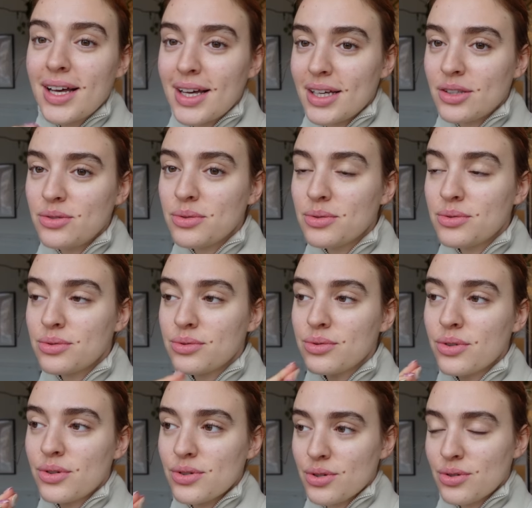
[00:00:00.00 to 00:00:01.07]
Et du
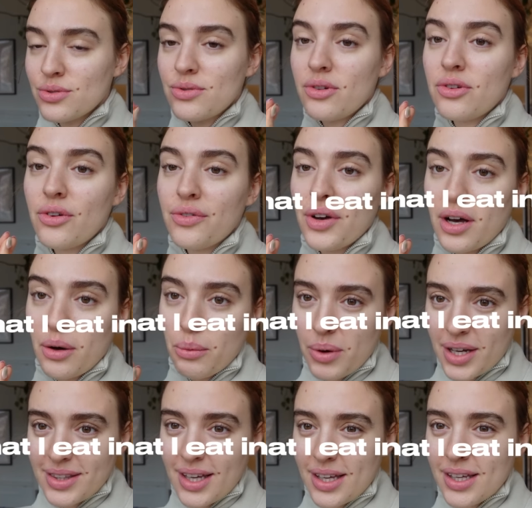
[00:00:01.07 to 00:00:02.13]
coup, aujourd'hui, je vais faire un
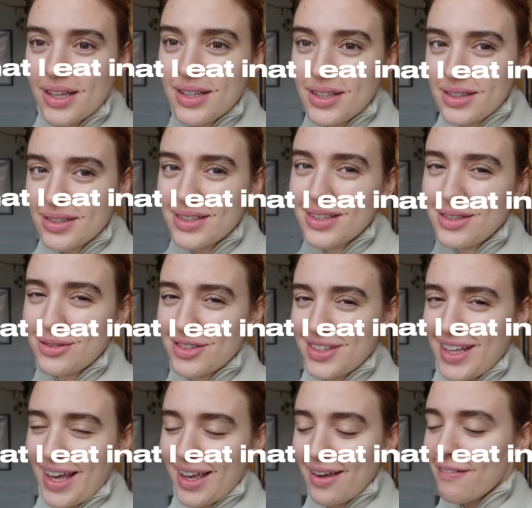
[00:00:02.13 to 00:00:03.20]
What I Eat in a
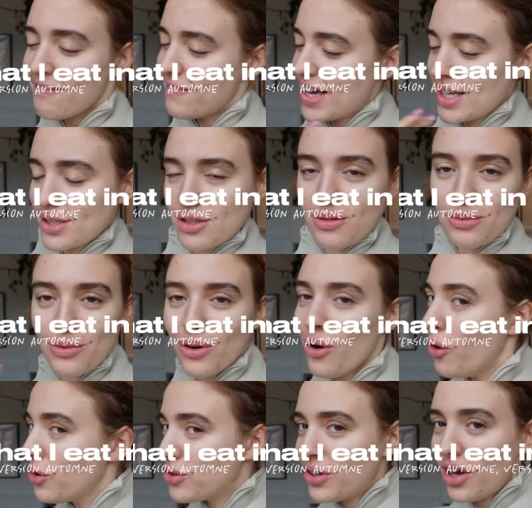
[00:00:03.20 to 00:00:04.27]
Day version
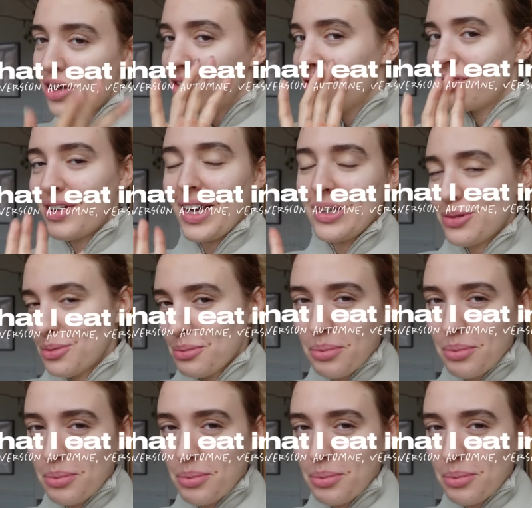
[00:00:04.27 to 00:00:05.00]
automne, version